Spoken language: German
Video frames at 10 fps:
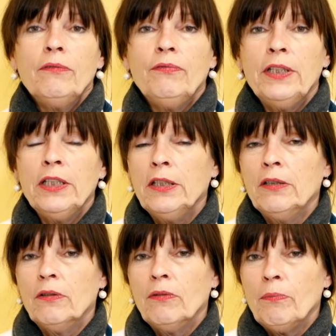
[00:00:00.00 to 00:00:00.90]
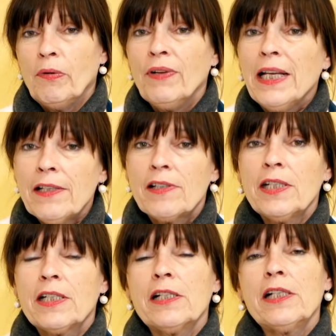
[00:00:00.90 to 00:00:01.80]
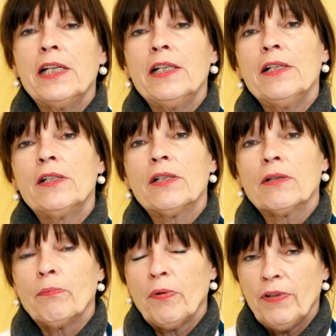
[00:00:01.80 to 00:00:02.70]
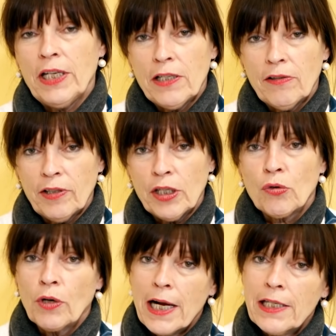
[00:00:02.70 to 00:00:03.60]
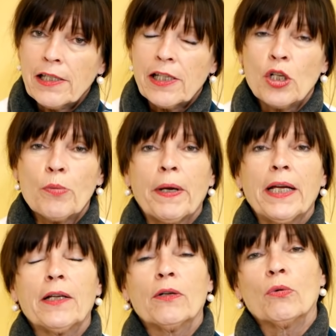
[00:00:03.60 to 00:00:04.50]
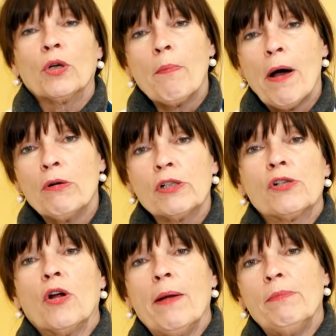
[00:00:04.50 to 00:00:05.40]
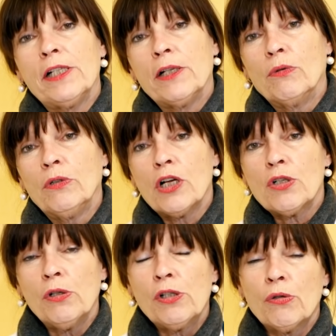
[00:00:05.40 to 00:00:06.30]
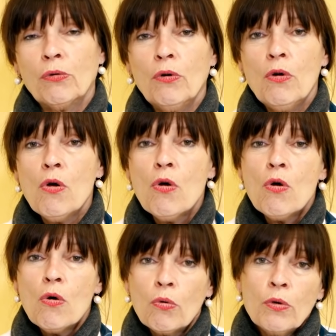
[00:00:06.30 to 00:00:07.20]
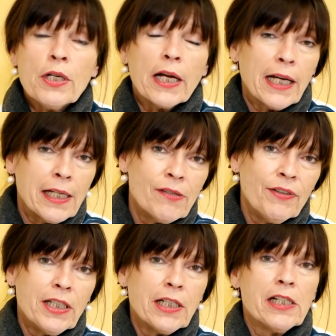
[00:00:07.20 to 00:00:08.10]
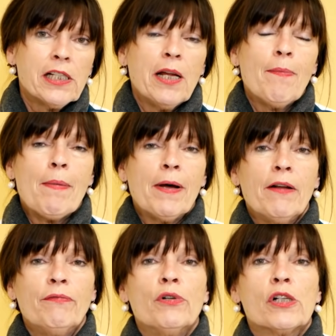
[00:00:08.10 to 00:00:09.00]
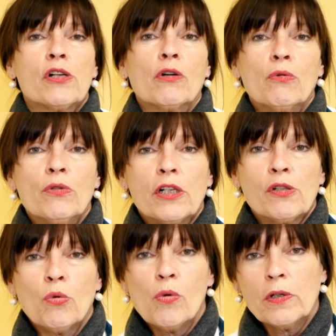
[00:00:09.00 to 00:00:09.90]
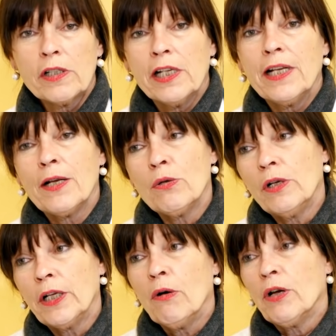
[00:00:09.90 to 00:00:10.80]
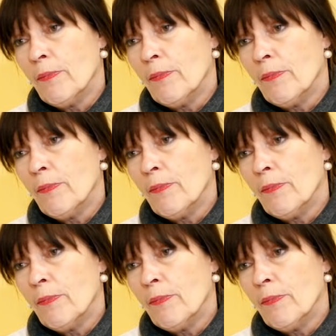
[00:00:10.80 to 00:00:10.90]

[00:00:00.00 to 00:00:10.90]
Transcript: Wie bewegt sich das Kind? Bewegt es sich schon altersentsprechend oder braucht es noch ein bisschen Unterstützung? Und ein ganz wichtiges Thema bei den Vorsorgeuntersuchungen sind natürlich auch